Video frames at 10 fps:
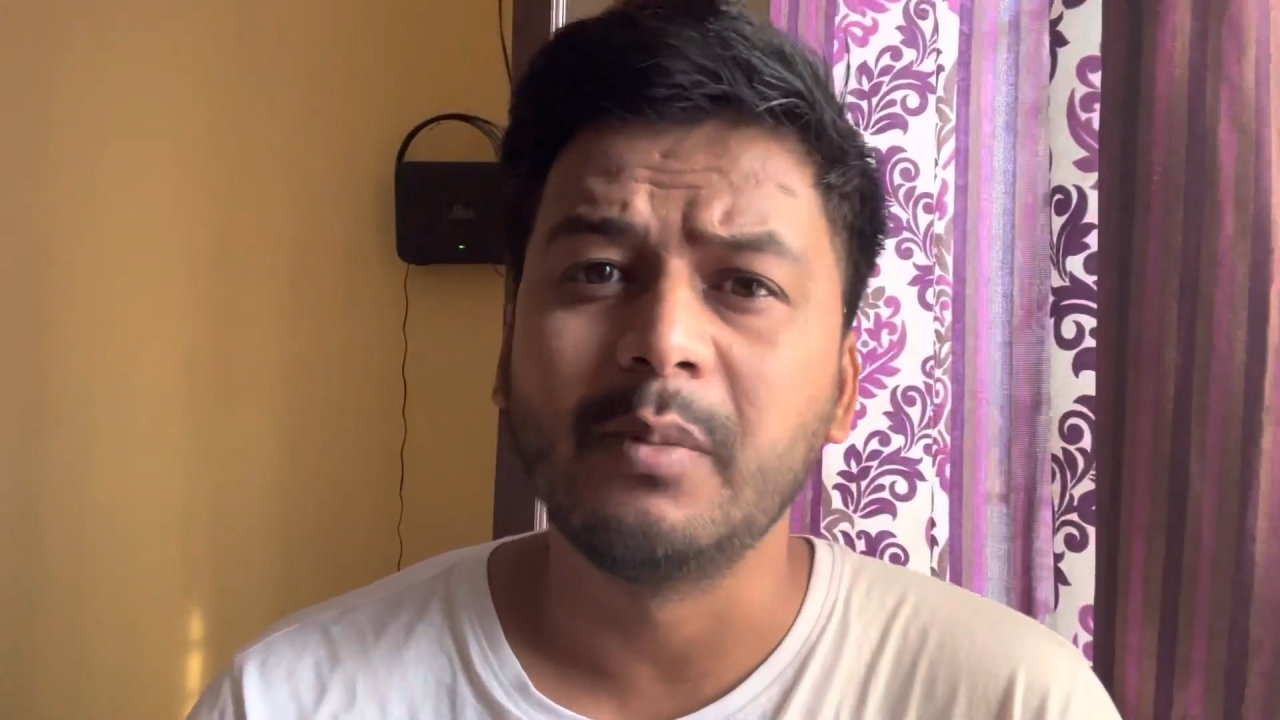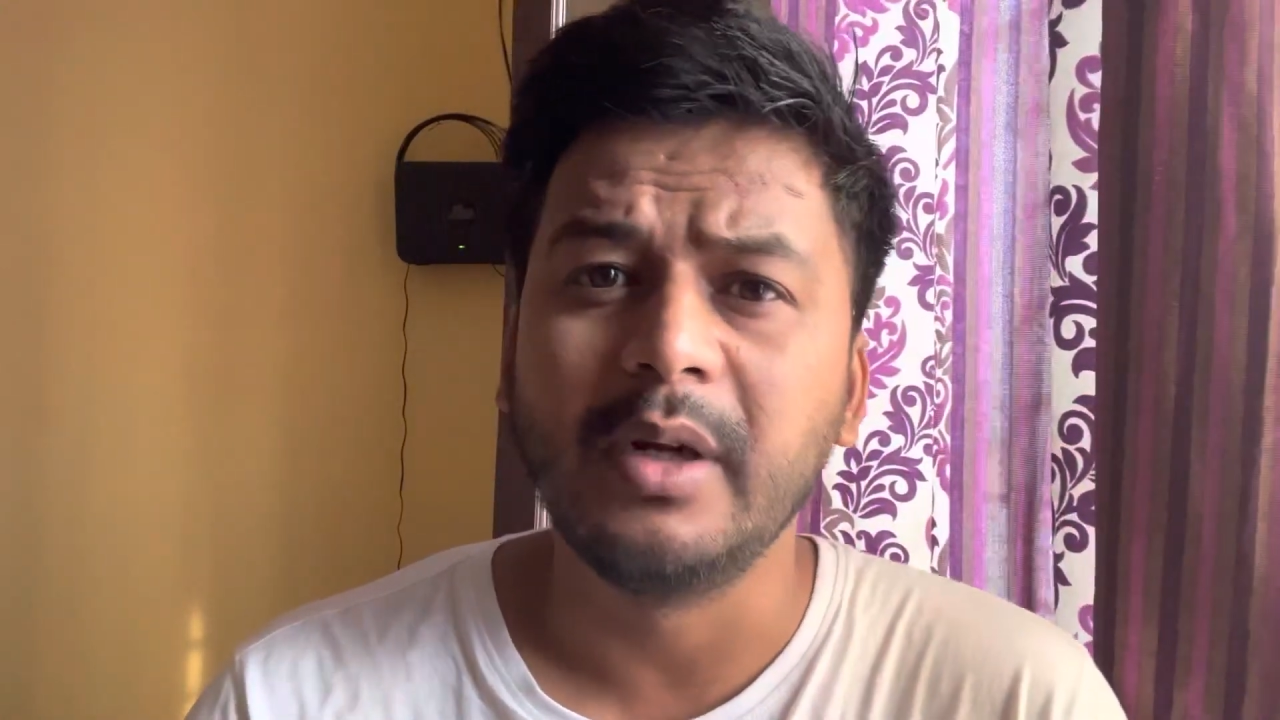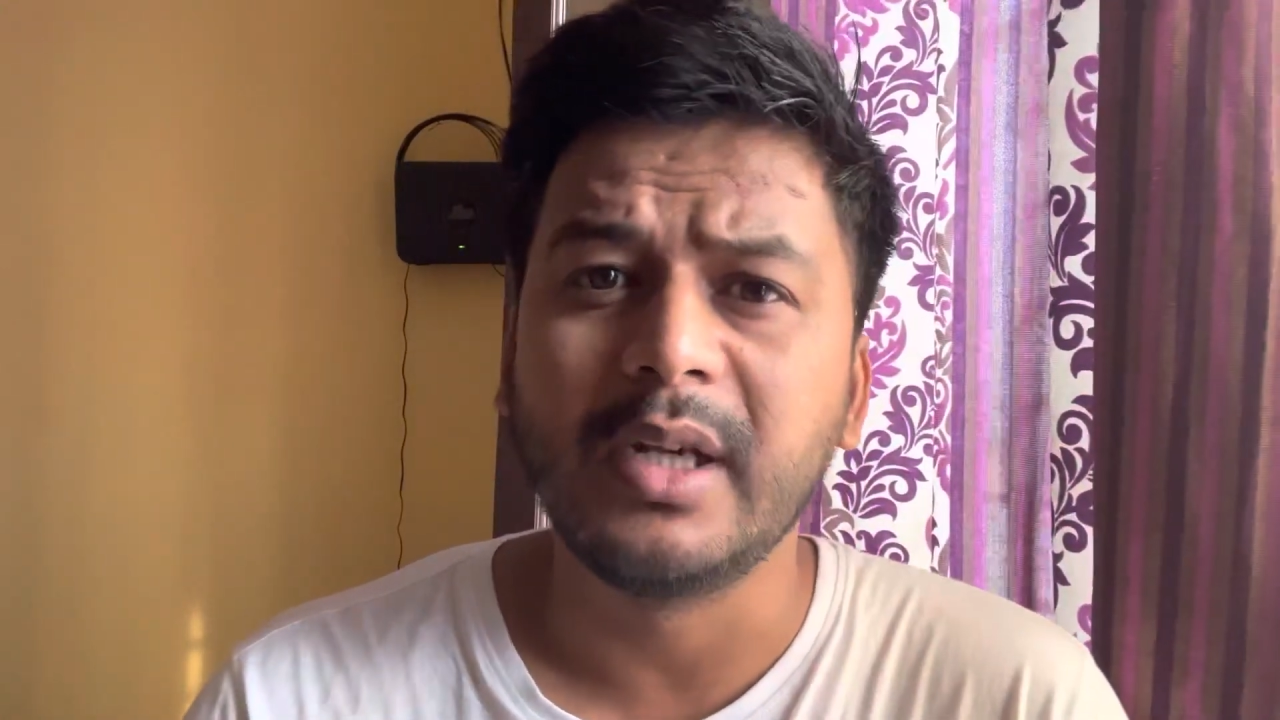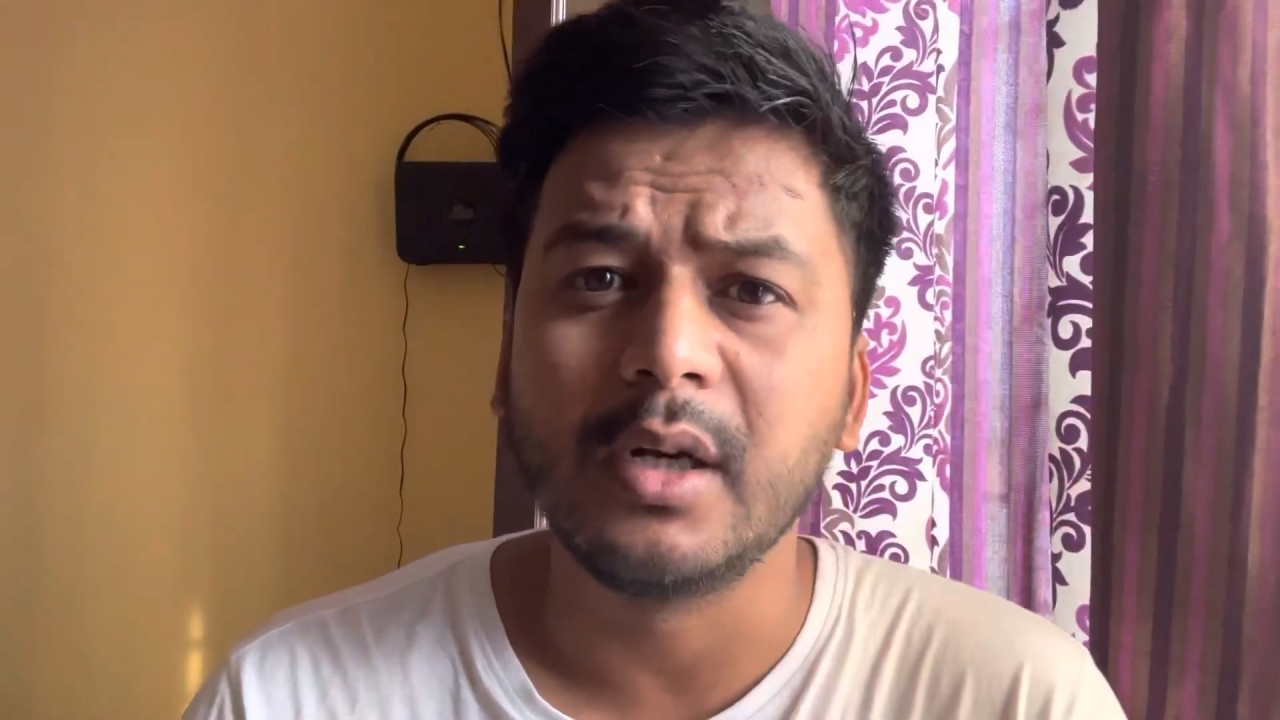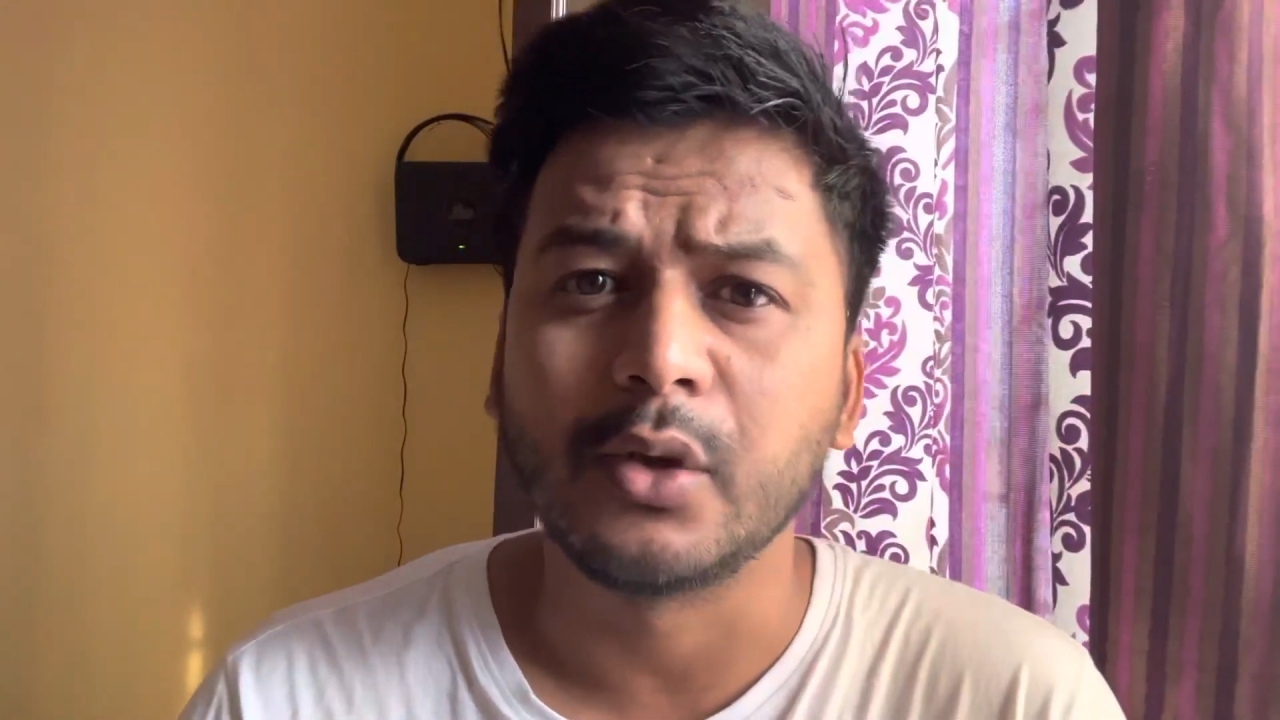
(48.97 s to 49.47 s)

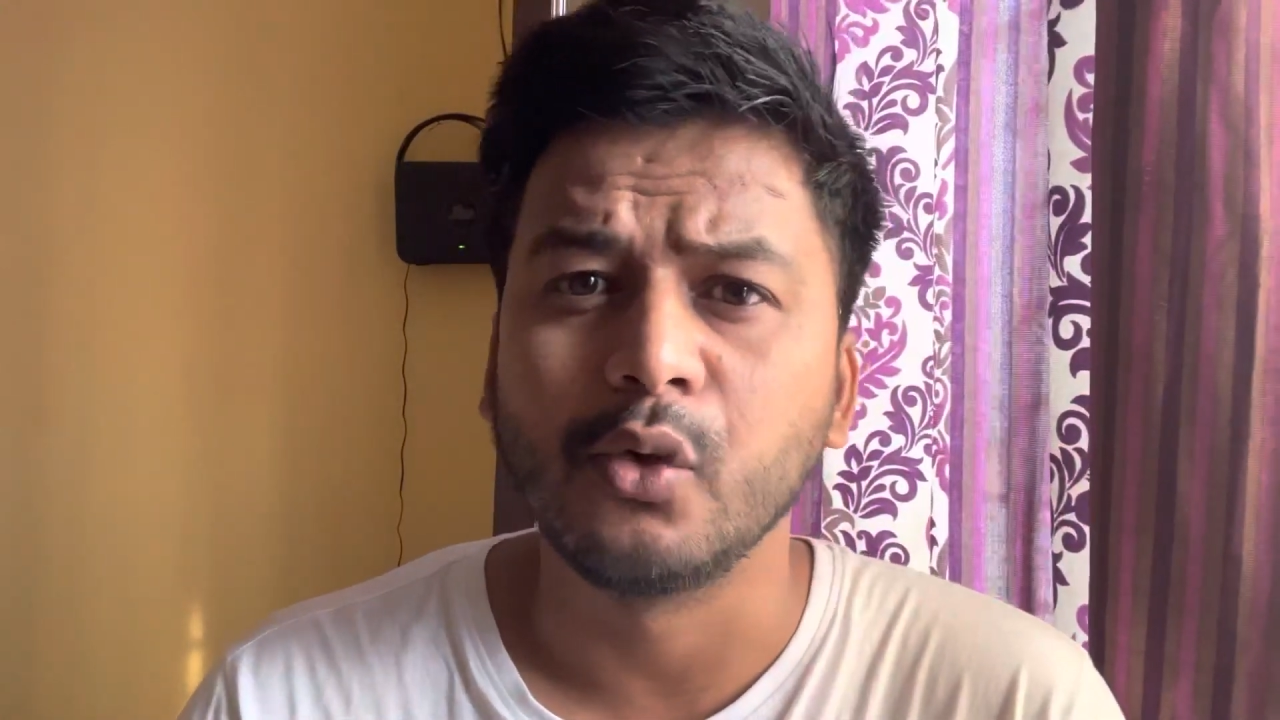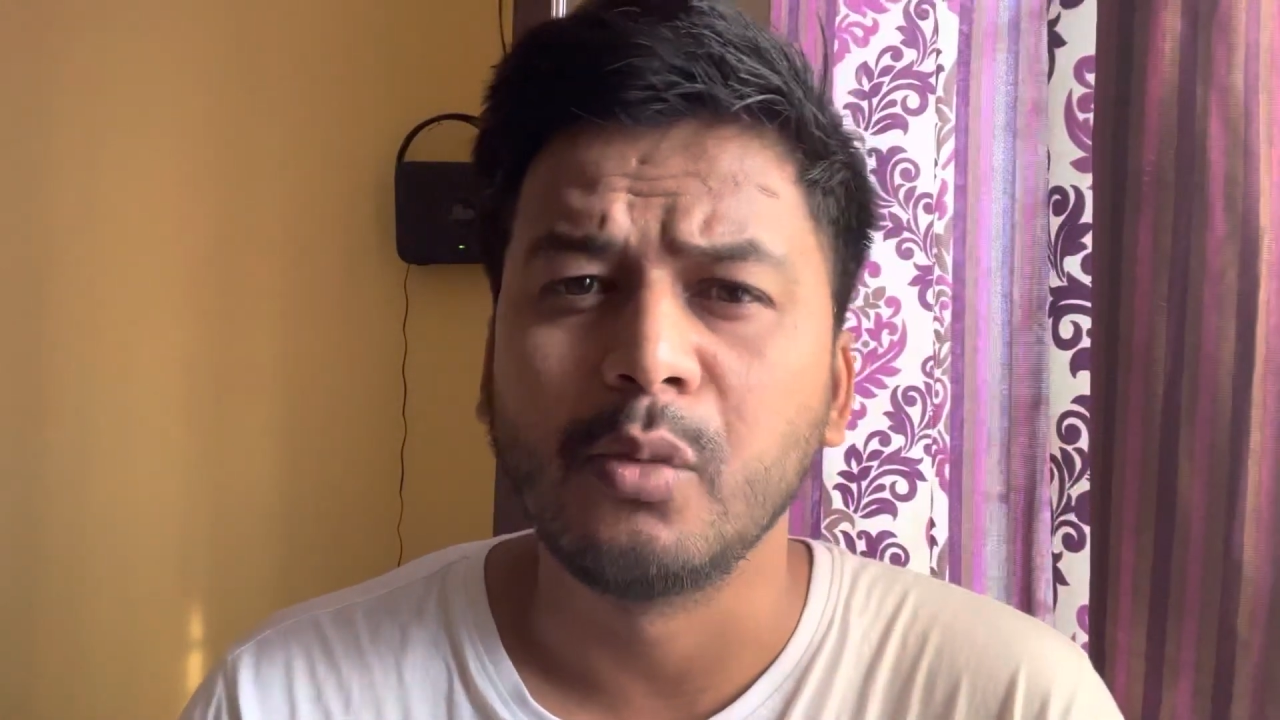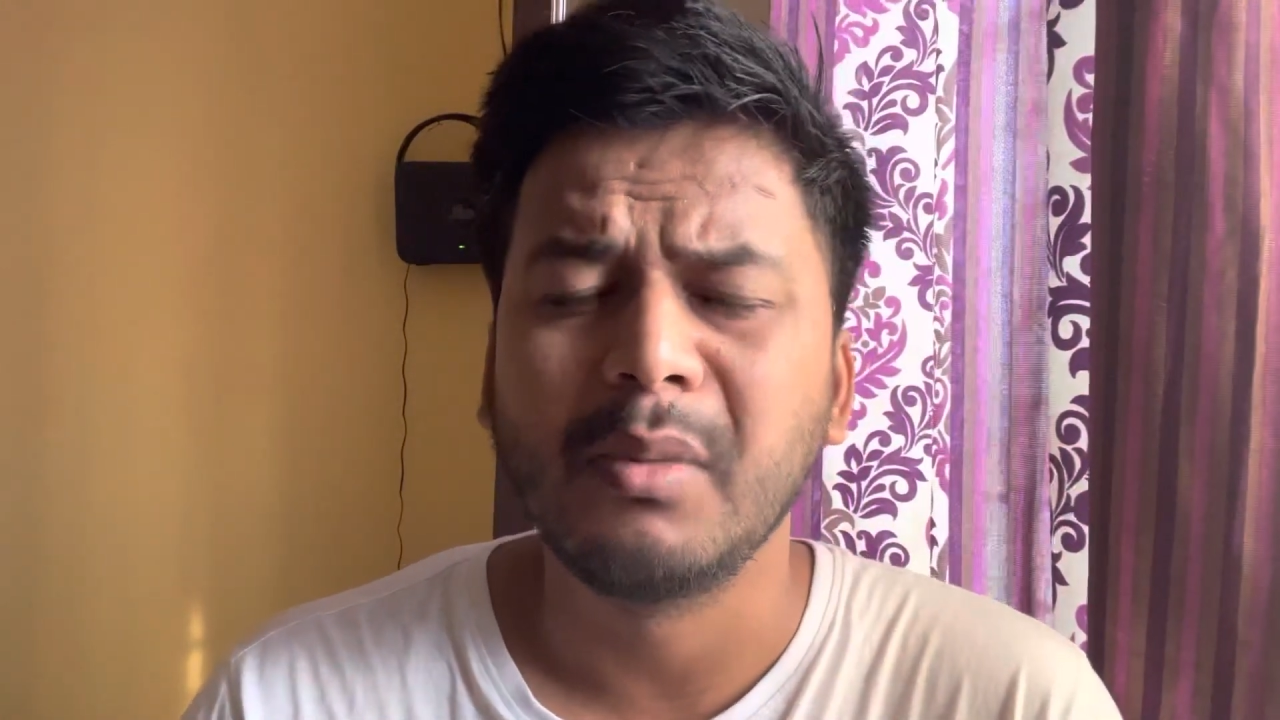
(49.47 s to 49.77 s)
बिल्डिंग करते हो